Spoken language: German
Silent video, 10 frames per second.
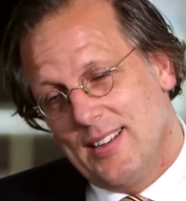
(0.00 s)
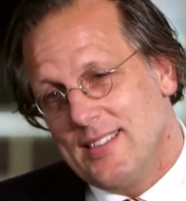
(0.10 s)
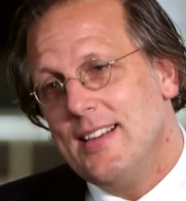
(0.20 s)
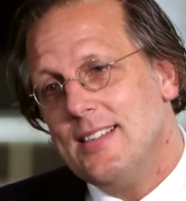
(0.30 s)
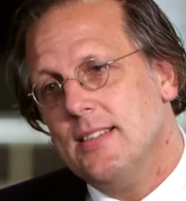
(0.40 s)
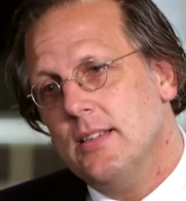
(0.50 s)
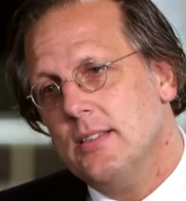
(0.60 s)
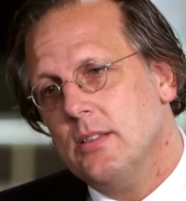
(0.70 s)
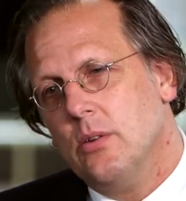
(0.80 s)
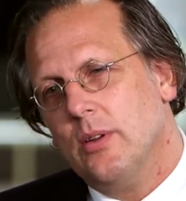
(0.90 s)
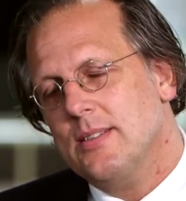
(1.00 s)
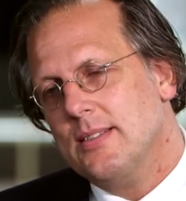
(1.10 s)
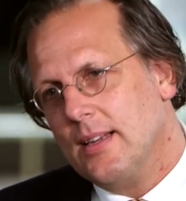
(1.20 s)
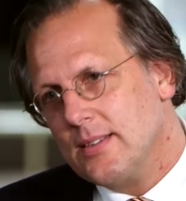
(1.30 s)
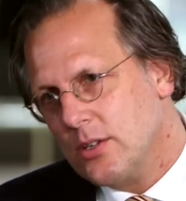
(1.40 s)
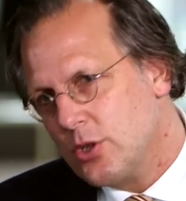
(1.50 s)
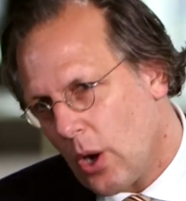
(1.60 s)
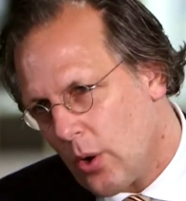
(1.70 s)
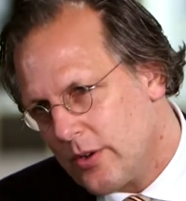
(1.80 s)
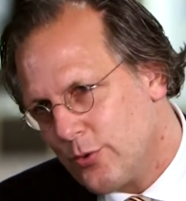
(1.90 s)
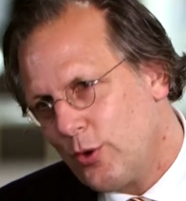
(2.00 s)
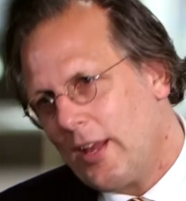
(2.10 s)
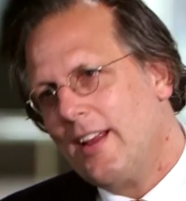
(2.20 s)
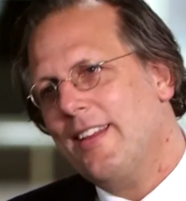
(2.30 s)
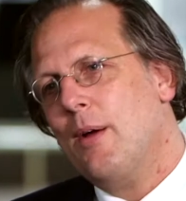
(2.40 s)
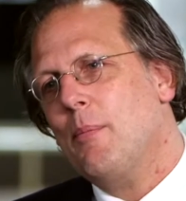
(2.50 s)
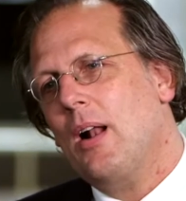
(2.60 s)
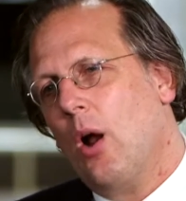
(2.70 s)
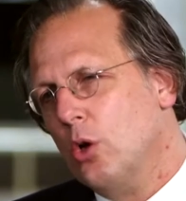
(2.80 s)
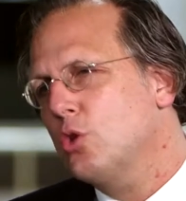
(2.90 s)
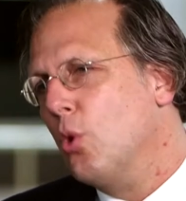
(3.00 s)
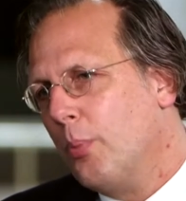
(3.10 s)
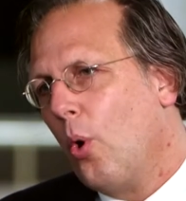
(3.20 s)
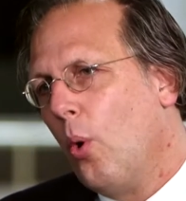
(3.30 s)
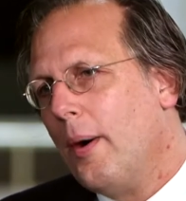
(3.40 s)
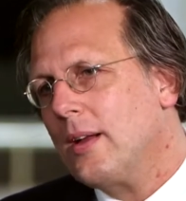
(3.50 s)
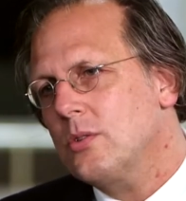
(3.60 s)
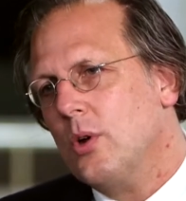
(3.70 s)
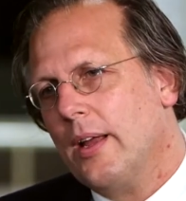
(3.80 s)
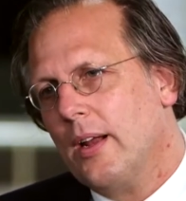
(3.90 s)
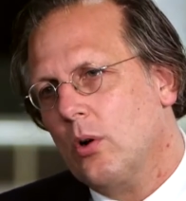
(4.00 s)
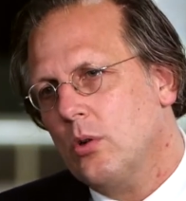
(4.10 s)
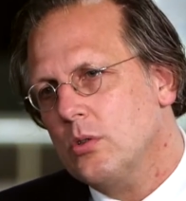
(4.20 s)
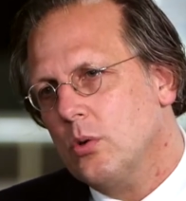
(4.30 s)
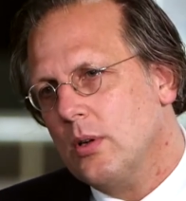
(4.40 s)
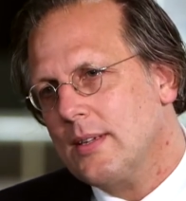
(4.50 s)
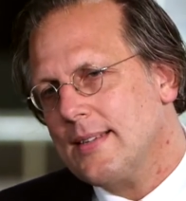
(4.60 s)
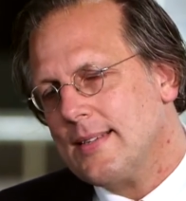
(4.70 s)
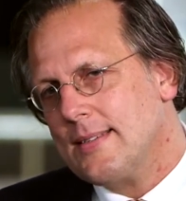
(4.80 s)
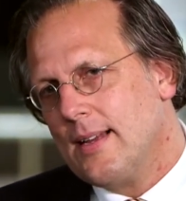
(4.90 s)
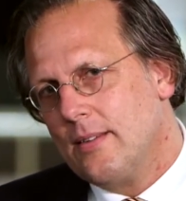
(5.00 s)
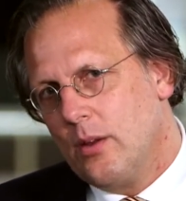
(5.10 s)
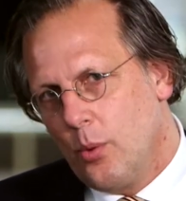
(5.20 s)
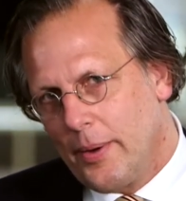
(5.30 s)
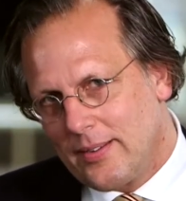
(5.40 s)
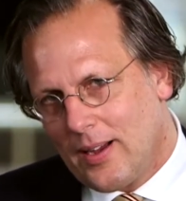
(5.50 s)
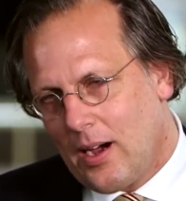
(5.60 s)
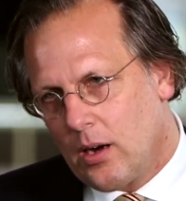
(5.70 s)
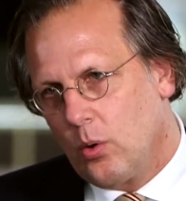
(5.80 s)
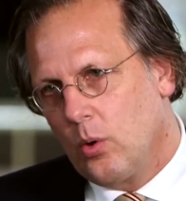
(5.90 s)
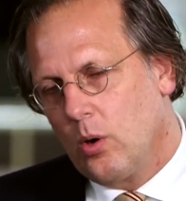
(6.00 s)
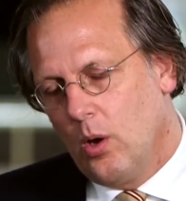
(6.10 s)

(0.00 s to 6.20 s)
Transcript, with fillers: Das nächste ist, und das ist ganz erstaunlich, und jeder, der mal auch zur Probe an so einer Konsole gesessen hat, die Übertragung